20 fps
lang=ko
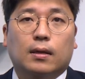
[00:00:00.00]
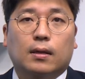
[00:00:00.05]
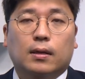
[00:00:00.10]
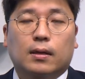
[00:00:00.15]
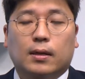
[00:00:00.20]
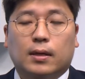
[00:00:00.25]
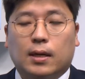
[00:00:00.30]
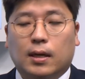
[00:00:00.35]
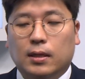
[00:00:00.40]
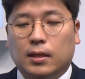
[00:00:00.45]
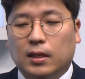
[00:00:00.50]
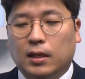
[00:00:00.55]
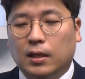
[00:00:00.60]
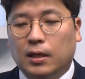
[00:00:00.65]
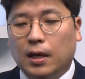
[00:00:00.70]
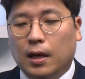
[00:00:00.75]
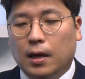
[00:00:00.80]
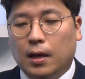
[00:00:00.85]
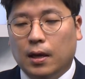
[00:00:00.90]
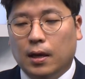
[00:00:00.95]
그러니까
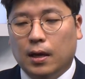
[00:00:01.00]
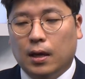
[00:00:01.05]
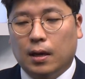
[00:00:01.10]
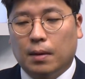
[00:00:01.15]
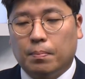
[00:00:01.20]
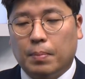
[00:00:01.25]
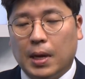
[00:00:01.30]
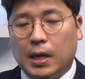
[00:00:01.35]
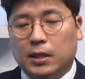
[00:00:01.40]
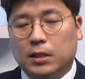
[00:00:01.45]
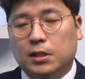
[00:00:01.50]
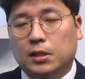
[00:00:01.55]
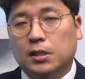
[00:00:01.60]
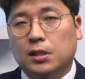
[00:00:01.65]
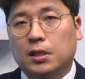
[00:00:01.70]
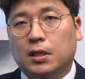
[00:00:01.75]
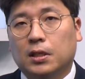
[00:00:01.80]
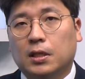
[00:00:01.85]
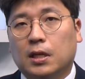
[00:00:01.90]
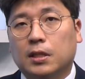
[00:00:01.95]
이게
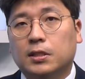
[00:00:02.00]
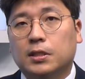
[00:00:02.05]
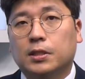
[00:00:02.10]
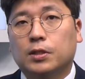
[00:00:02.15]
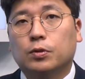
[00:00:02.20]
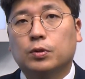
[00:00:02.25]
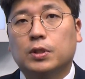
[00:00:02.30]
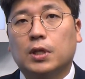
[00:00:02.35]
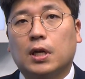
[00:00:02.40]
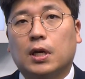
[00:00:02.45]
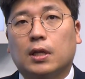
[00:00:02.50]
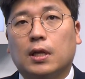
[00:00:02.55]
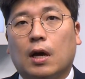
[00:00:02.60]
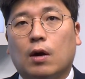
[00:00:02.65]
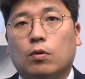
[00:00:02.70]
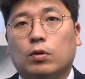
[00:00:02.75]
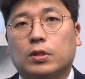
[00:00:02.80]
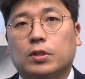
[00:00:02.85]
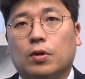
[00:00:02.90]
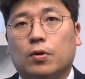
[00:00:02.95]
백신이나 치료제가
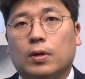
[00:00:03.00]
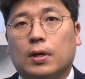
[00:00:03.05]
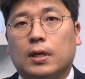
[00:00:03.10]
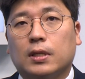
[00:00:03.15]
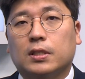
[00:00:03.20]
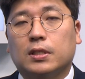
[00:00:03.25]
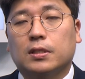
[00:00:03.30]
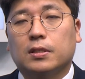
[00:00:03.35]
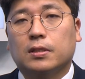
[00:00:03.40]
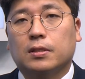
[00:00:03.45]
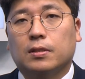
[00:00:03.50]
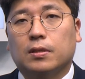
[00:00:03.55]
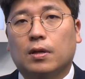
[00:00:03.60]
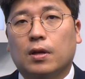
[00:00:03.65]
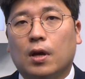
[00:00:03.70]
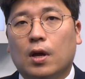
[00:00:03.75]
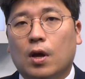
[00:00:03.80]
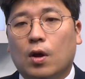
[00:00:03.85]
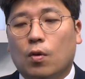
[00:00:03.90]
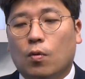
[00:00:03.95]
나오기 전까지는
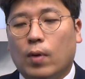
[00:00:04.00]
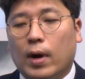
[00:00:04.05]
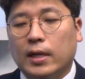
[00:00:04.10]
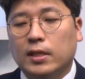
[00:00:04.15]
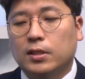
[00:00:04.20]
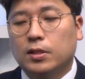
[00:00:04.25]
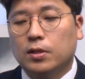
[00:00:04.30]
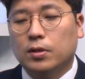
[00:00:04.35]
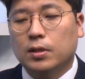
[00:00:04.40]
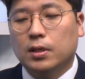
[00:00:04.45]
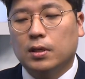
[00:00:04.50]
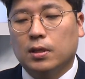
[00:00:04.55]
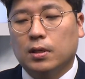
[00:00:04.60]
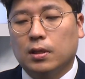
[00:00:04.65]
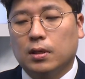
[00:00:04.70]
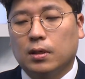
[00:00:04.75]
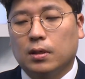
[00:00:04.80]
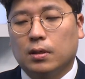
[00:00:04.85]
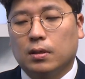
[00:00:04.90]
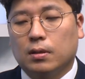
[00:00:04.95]
완전히
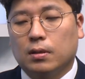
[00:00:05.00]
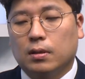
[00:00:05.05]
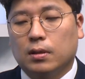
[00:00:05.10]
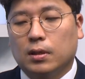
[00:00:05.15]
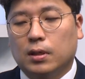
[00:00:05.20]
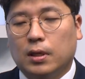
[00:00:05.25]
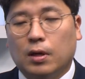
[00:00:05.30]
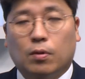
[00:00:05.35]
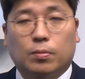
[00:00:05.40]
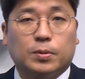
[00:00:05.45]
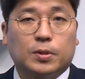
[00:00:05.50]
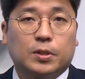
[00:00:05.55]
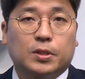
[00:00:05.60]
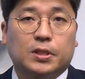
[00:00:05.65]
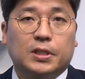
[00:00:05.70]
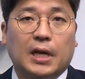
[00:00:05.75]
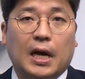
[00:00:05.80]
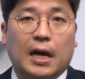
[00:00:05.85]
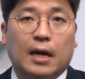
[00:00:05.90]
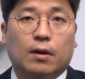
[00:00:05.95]
이게
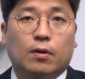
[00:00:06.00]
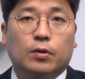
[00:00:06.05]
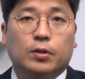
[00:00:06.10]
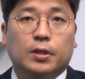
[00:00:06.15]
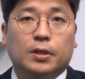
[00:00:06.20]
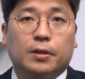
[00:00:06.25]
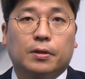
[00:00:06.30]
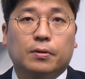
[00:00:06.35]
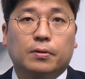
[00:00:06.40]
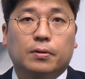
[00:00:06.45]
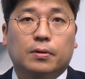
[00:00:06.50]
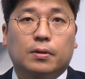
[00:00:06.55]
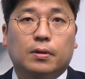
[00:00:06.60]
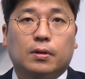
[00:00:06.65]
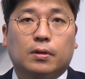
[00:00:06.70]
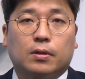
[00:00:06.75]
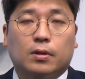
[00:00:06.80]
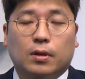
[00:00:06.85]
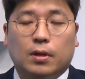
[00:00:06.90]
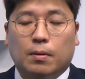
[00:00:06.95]
없어지지 않거든요.
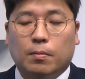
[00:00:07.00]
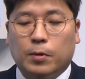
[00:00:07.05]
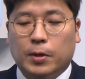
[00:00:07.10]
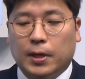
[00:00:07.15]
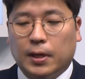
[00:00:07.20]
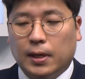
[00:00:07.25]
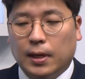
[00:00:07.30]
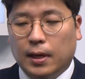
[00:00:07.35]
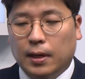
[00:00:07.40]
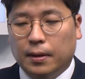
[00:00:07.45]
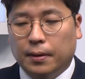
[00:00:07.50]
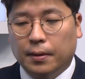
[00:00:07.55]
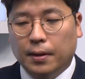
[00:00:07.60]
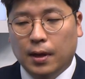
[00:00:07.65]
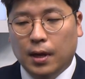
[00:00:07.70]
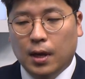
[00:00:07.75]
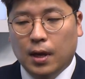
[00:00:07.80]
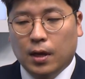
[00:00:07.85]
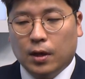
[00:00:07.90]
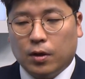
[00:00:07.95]
그러다 보니까
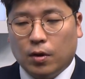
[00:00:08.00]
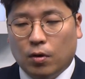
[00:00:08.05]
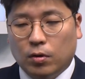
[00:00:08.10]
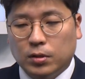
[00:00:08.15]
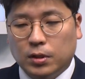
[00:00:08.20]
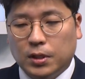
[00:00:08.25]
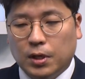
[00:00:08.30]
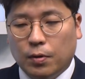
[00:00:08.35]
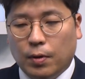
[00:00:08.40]
경제